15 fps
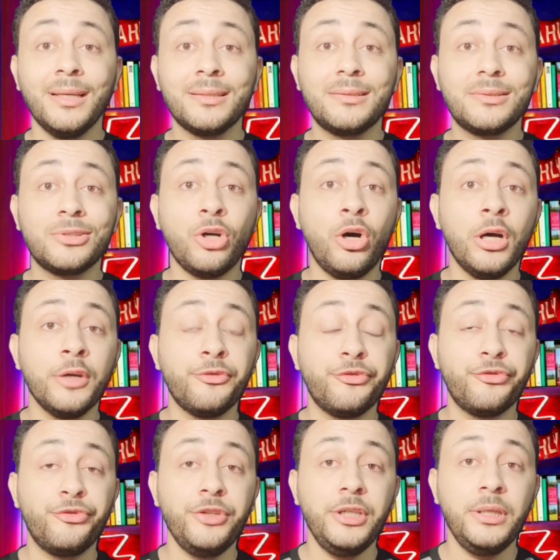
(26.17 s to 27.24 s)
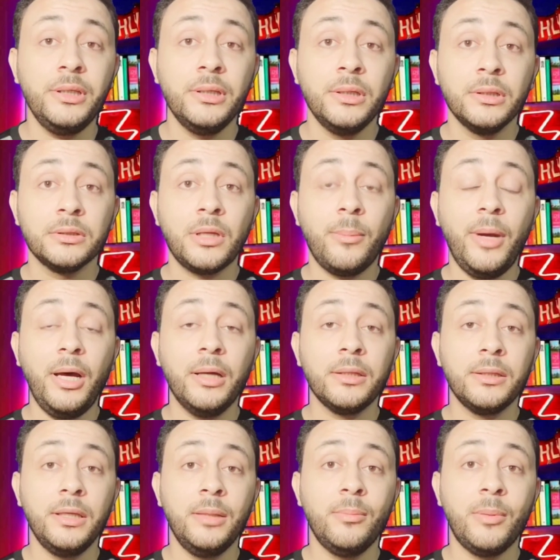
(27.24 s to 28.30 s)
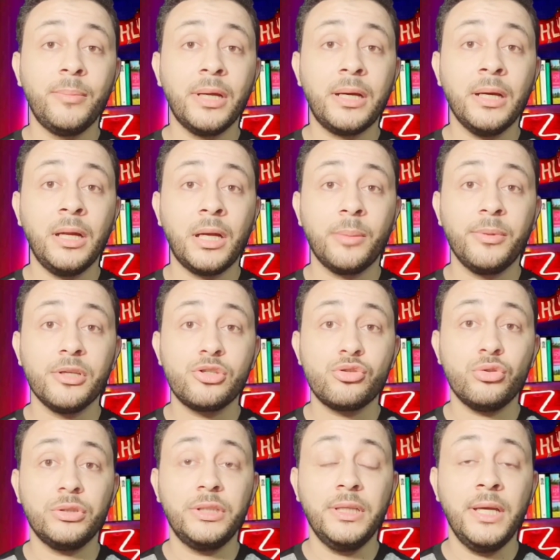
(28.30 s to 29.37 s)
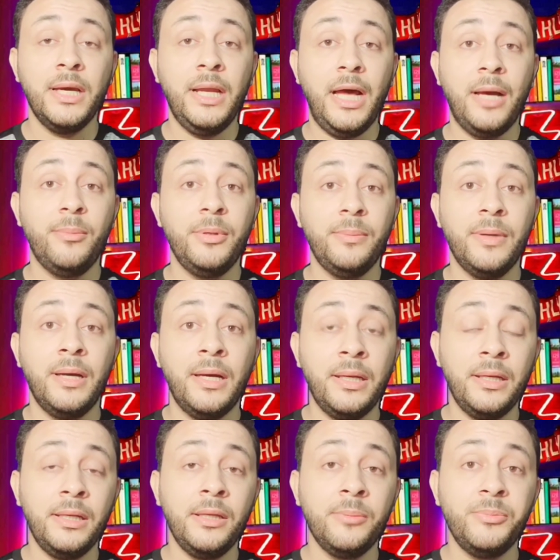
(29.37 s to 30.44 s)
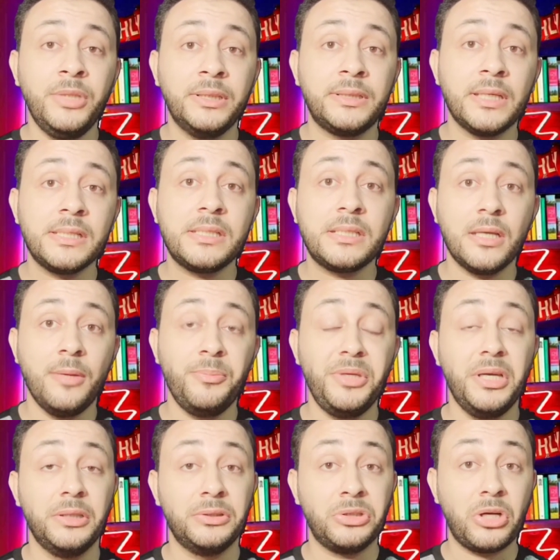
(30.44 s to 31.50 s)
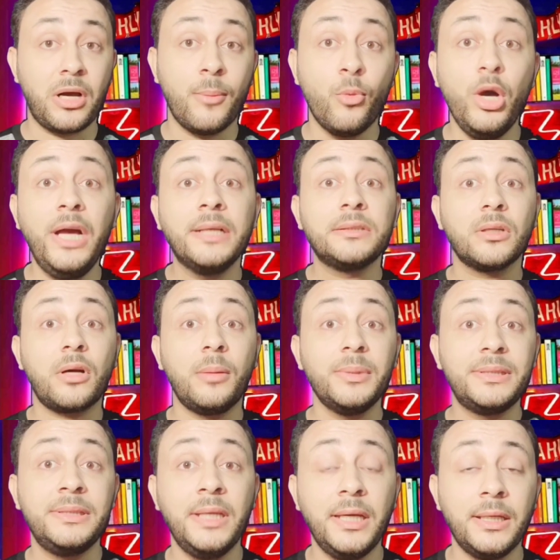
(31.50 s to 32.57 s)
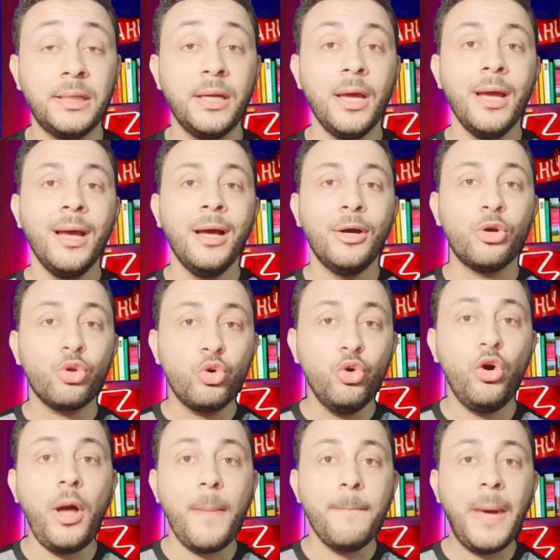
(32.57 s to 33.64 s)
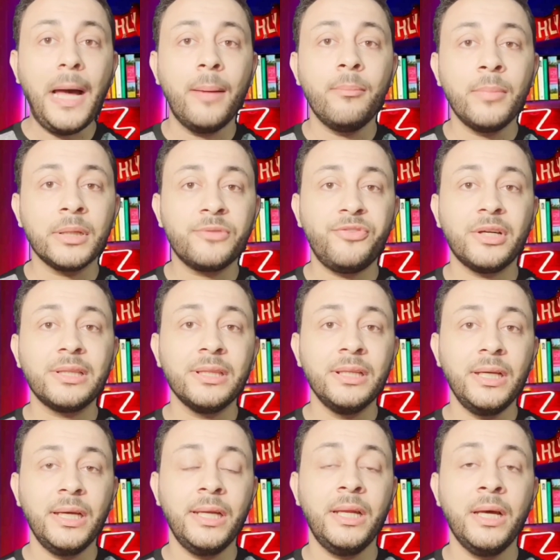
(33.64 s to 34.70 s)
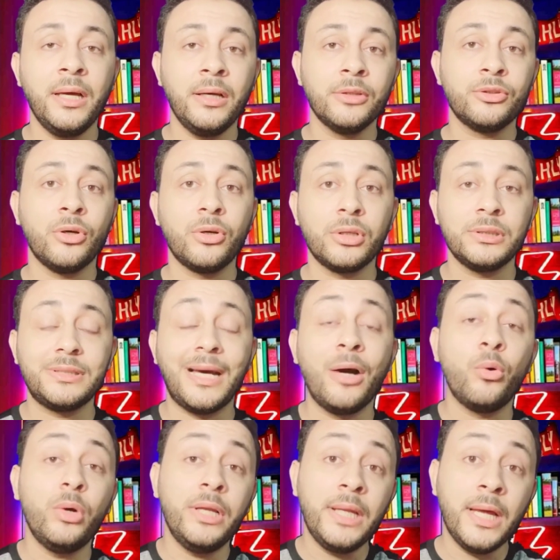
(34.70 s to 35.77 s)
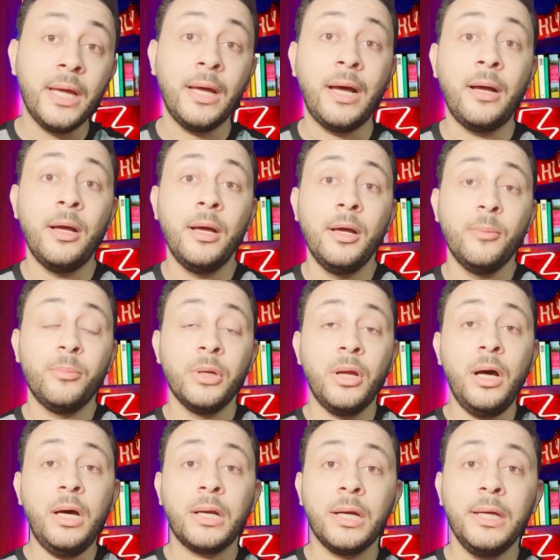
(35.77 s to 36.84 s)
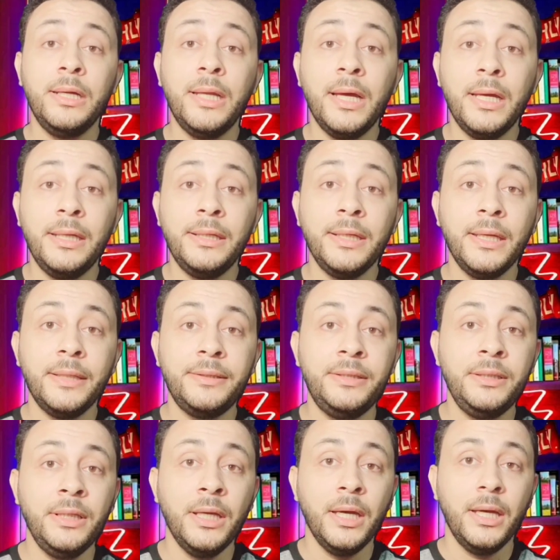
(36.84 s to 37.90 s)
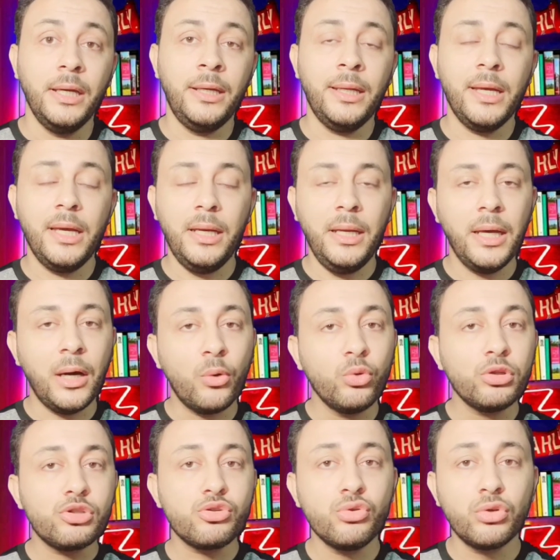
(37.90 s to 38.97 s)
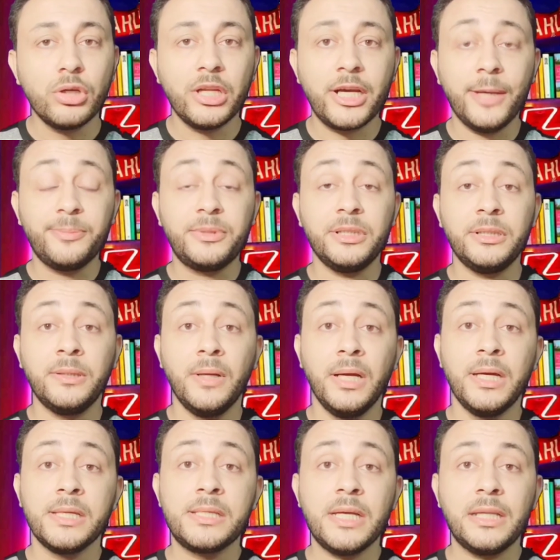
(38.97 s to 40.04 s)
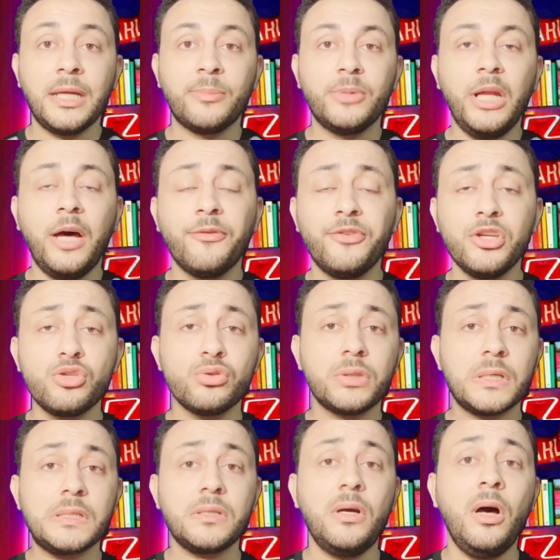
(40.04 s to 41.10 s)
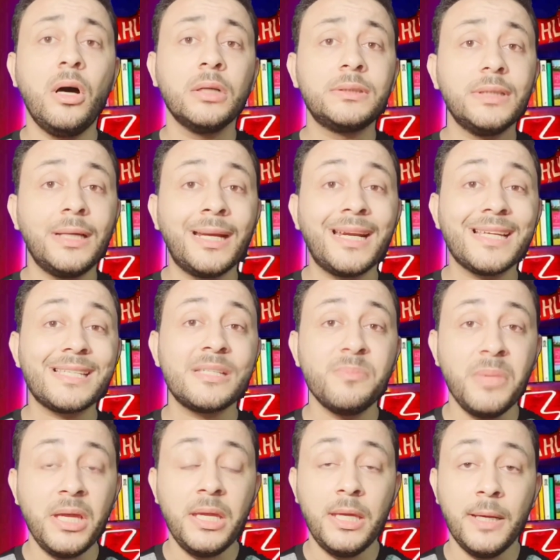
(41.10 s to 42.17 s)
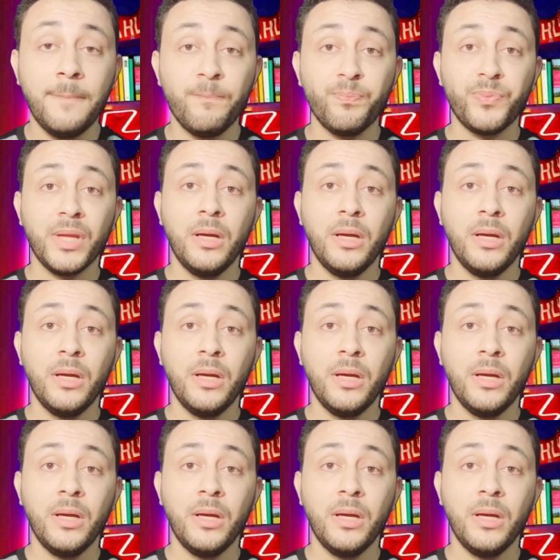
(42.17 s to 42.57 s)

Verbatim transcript: الطائف في طبعا المملكه العربيه السعوديه الحبيبه اللي بنعتز بيها دي رقم واحد رقم اثنين رجوع محمد فضل الى اداره او الى بالاحرى الى النادي الاهلي اول ظهور لكابتن سيد عبد الحفيظ وتصريحات رسميه